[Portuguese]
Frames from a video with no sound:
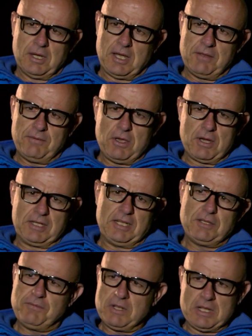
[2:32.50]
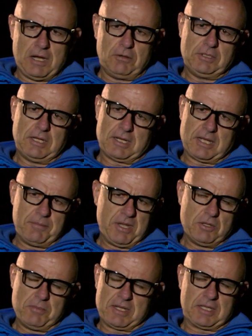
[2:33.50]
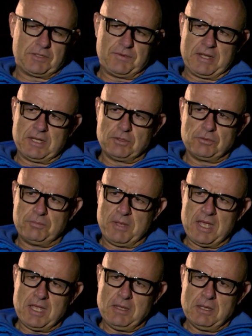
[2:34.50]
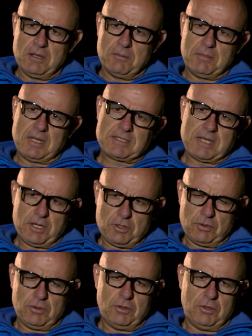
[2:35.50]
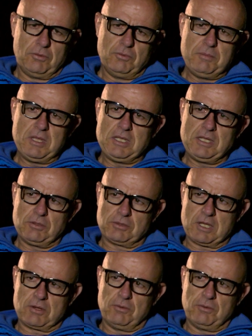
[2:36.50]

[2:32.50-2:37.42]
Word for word: Aí veio a grande final, né? Acabei não me classificando bem, mas ganhou um menino que